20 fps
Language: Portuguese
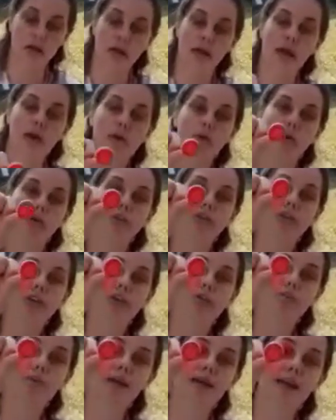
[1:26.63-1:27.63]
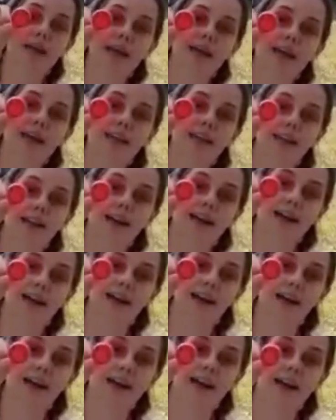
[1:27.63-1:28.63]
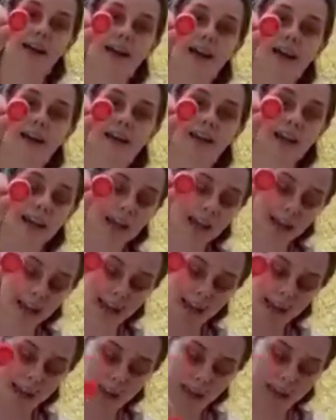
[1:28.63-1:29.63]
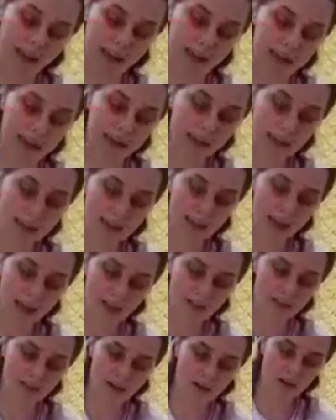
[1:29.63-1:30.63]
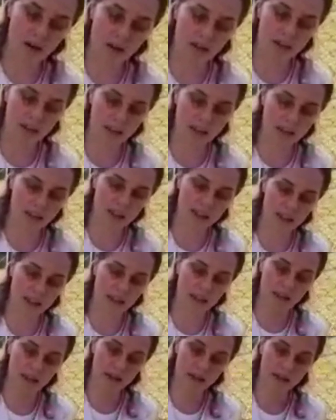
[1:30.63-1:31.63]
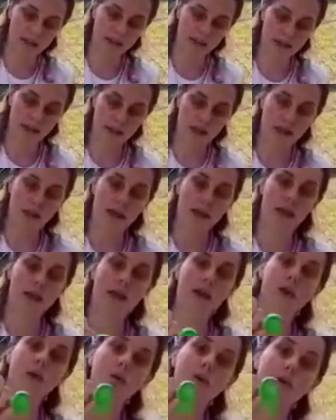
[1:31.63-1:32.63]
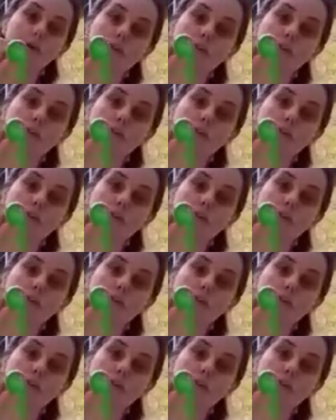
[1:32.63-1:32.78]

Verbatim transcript: É cor vermelha, né? E essa outra aqui? É a cor